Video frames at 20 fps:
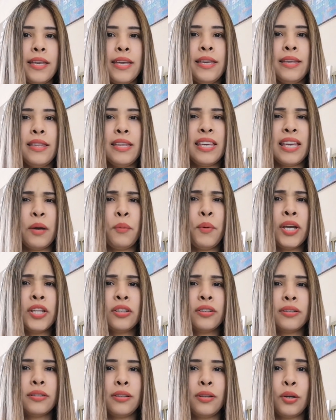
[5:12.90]
y dije,
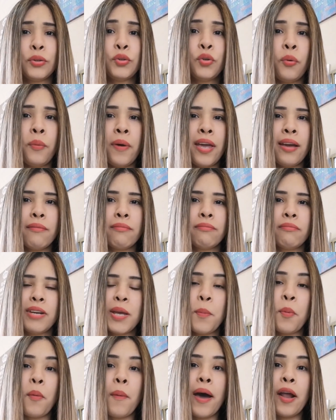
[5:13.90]
bueno, lo tuve,
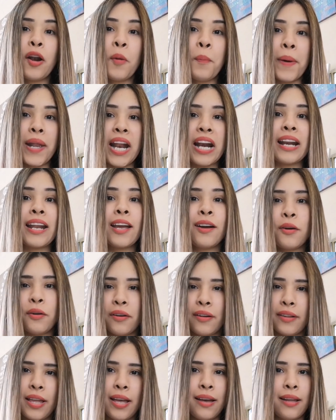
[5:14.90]
voy a probarlo para
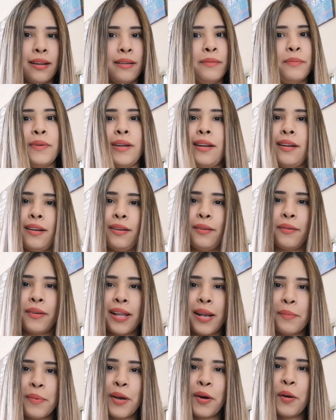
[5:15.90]
recordar, para
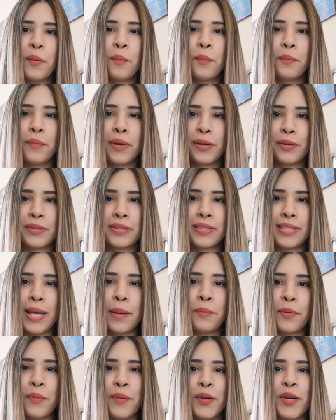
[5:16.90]
recordar viejos, viejos
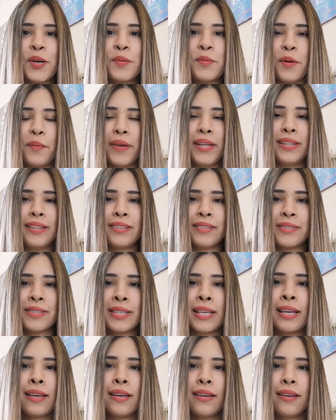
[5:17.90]
tiempos, viejos
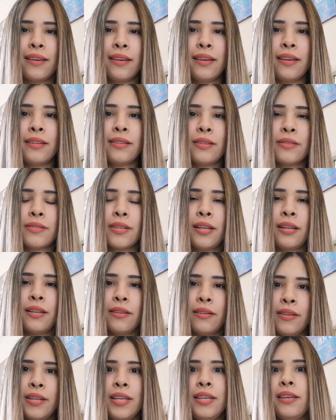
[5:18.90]
momentos. Entonces
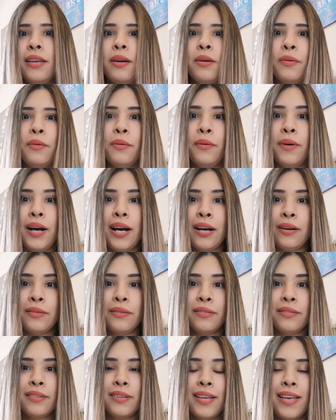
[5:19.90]
lo dije,
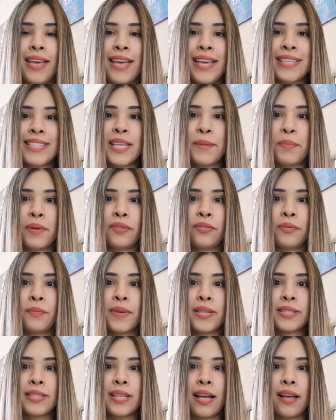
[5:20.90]
wow, este
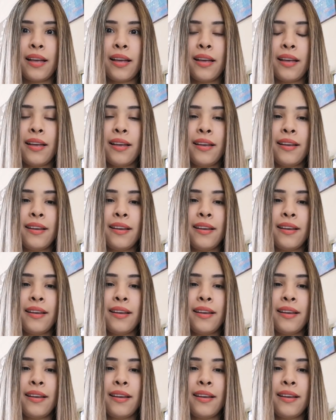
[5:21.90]
perfume está